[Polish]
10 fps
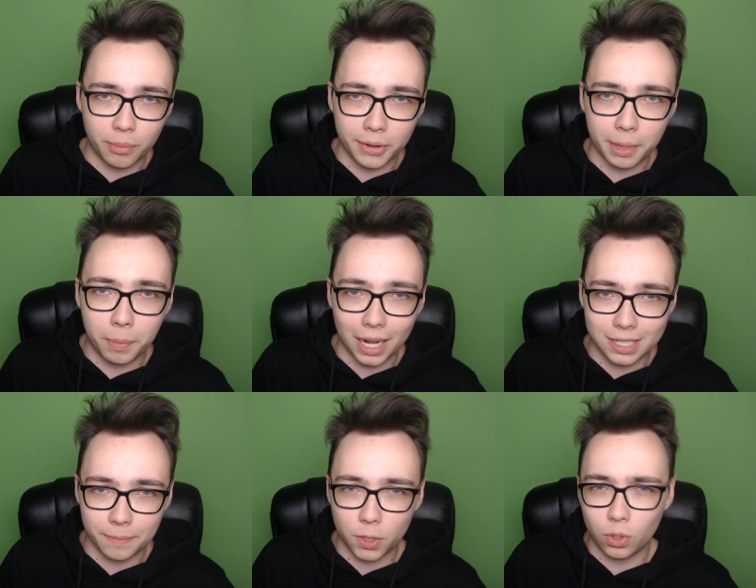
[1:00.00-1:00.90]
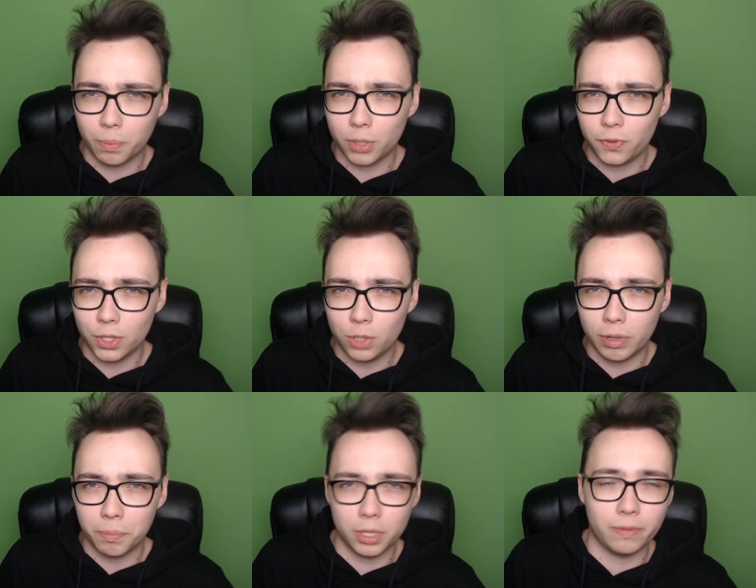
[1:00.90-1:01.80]
mojej pracy, którą
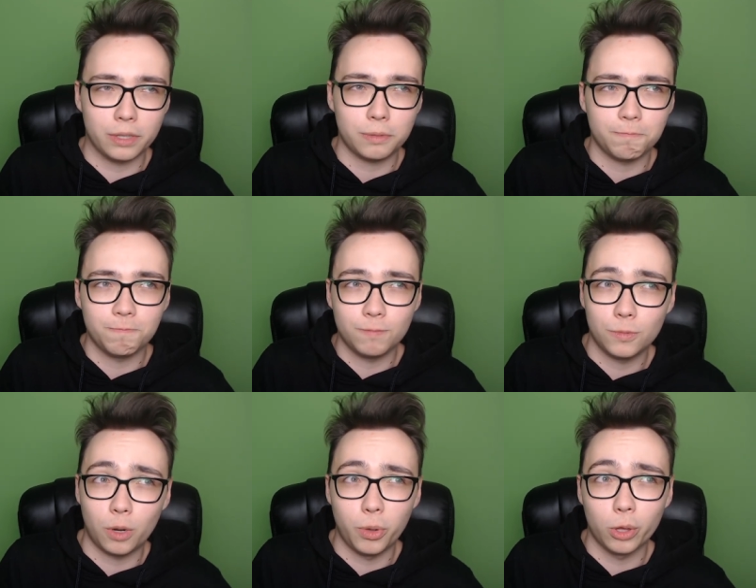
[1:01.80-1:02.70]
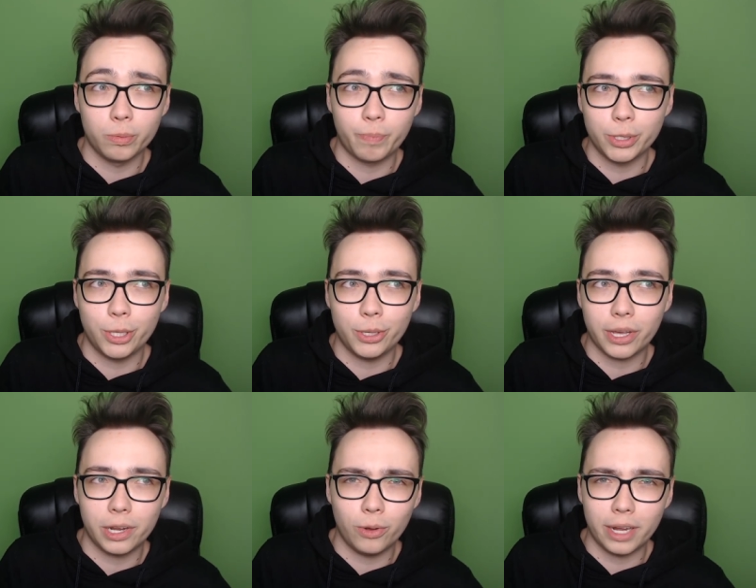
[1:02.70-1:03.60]
poświęciłem, ponieważ robię od
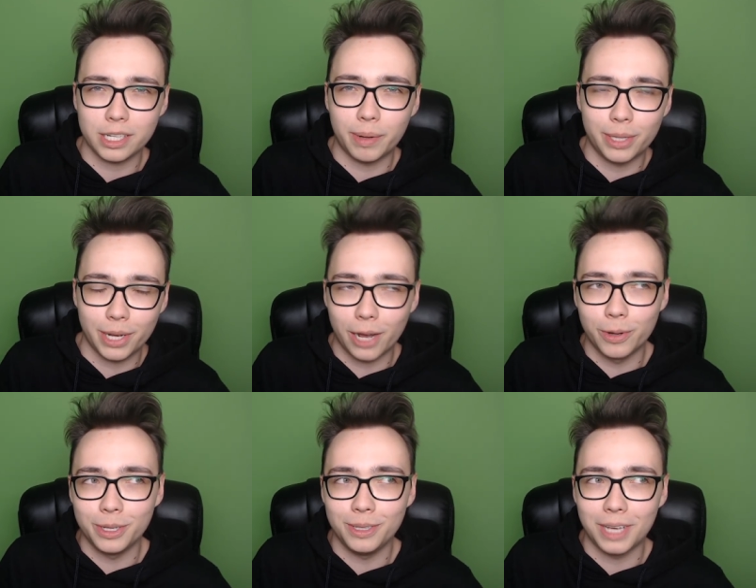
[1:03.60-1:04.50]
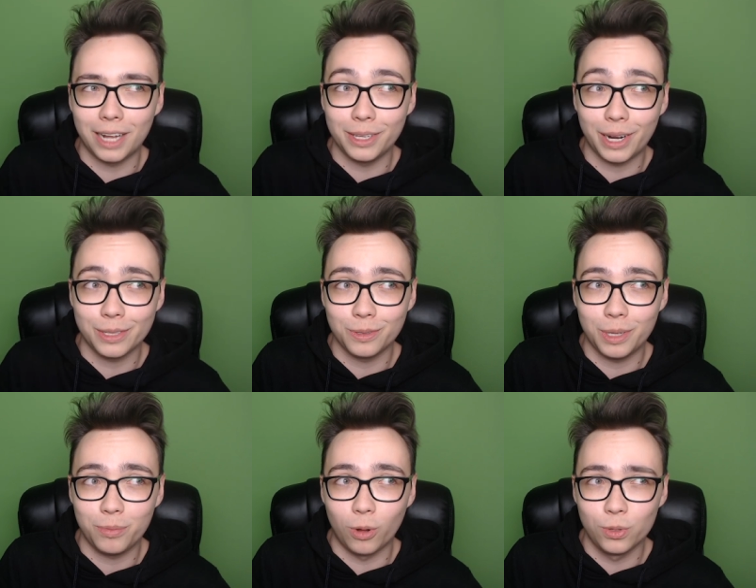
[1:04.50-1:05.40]
października regularnie materiały i ani razu
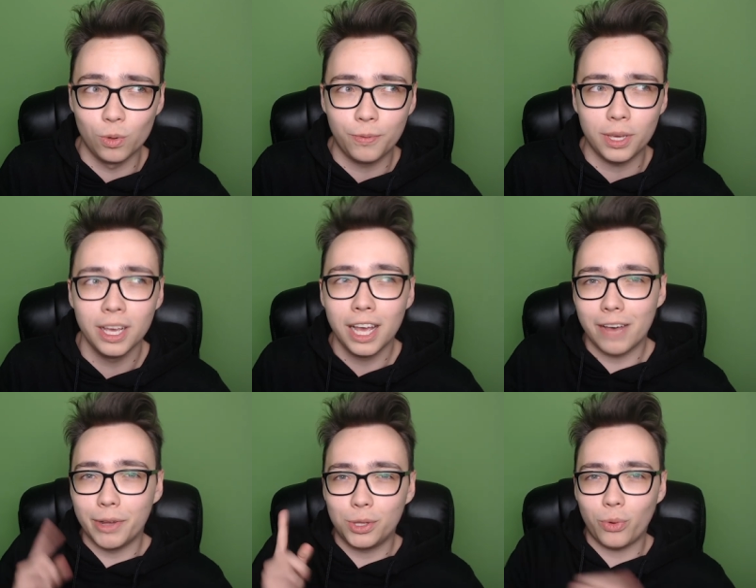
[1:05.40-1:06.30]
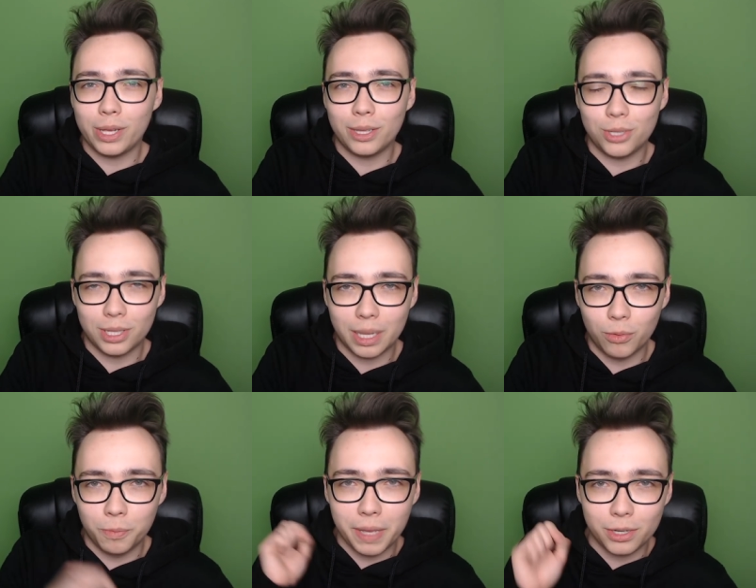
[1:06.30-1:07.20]
nie było słówki, ewentualnie tydzień
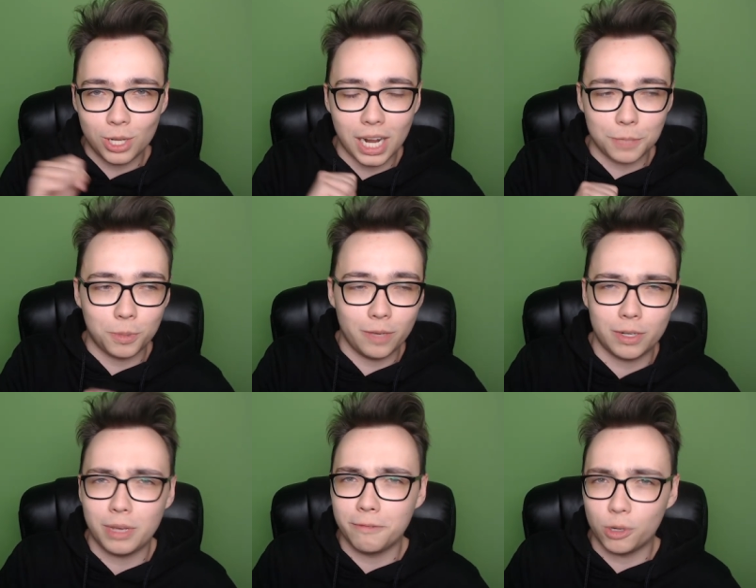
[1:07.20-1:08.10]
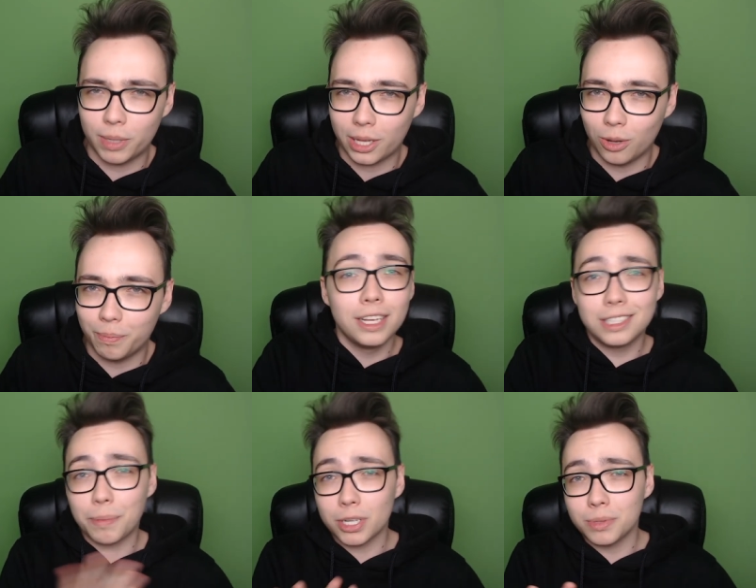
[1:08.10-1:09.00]
temu pierwszy raz, ponieważ miałem formata kompa.
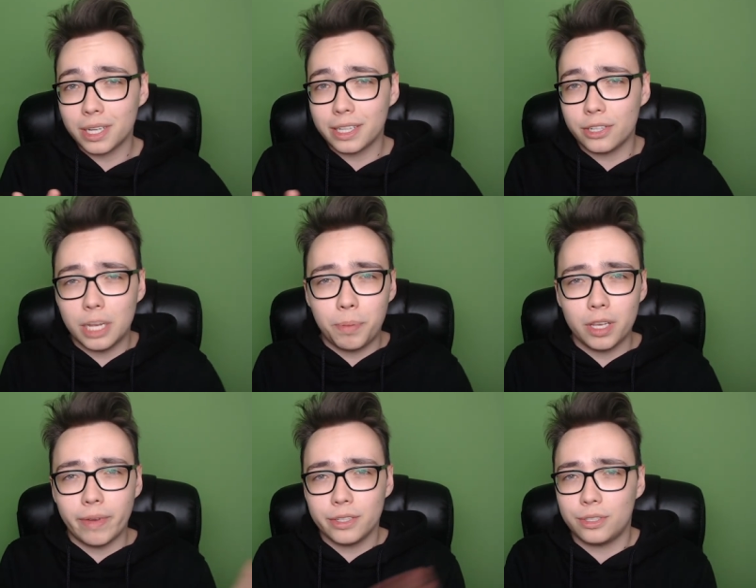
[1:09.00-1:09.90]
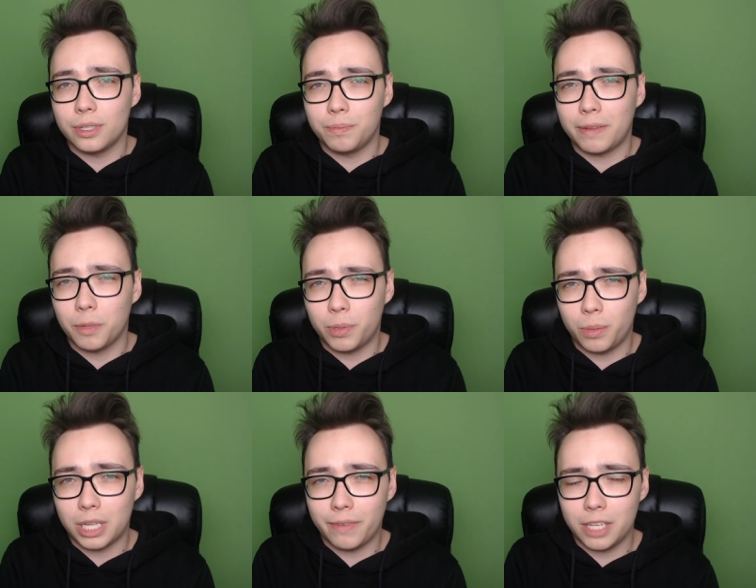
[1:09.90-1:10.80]
Zapraszam serdecznie, ponieważ e,
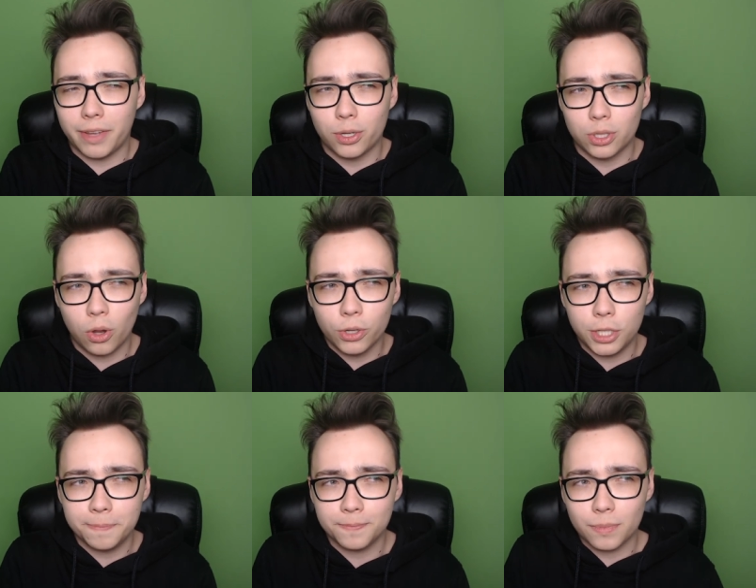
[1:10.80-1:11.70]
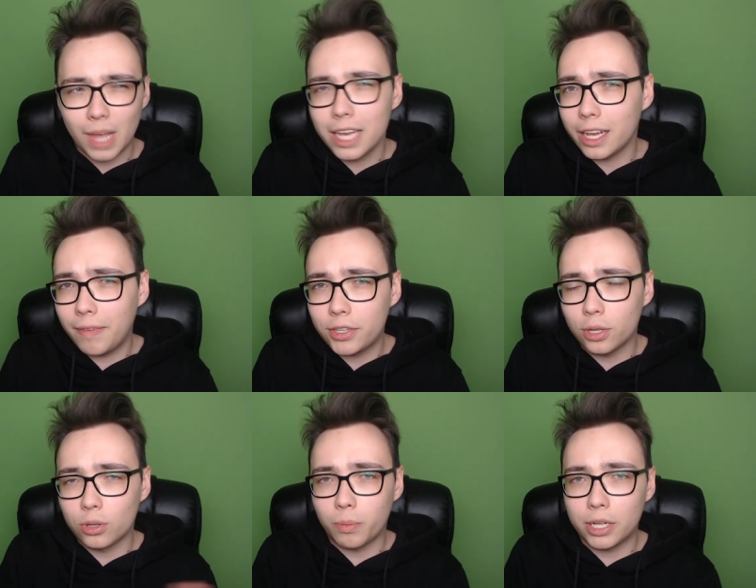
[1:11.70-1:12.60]
prawdopodobnie nawet nie wiecie o co chodzi, a jak wiecie,
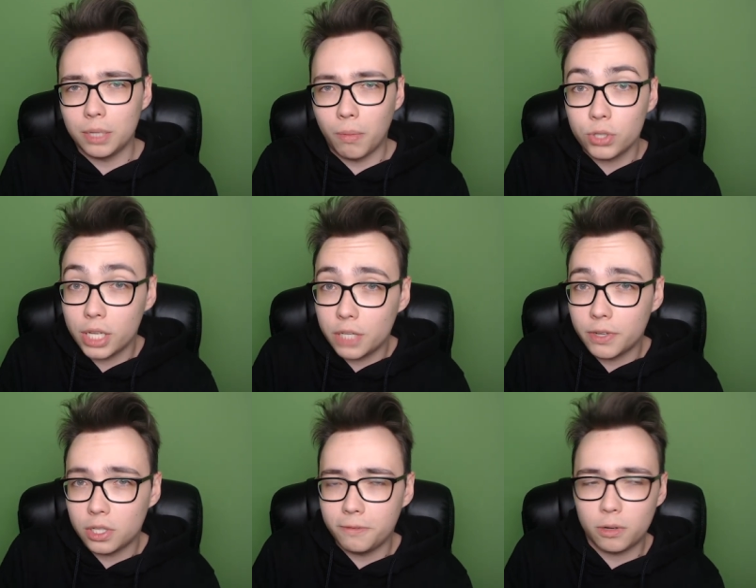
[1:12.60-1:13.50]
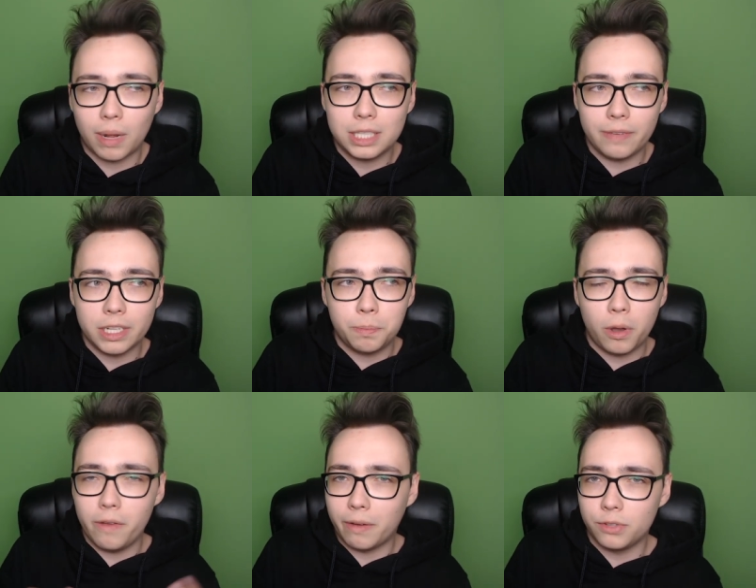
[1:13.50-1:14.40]
no to macie może nieświeże informacje, więc
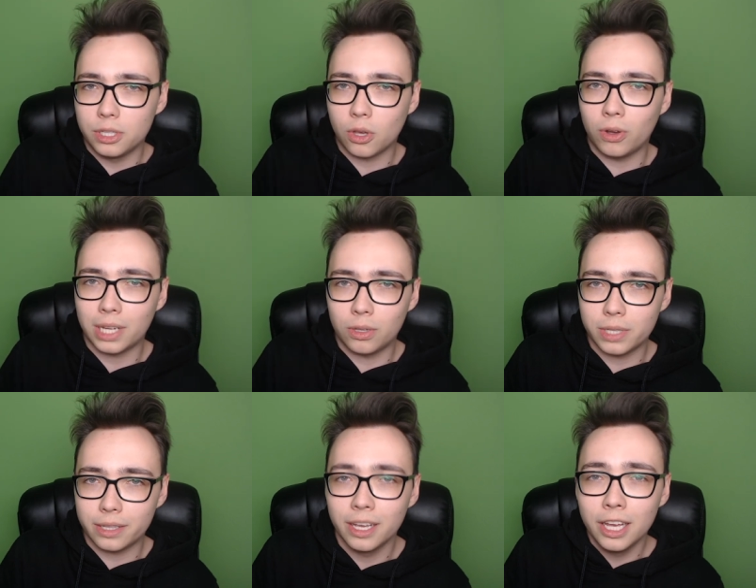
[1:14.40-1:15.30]
powiem wam wszystko od A do Z,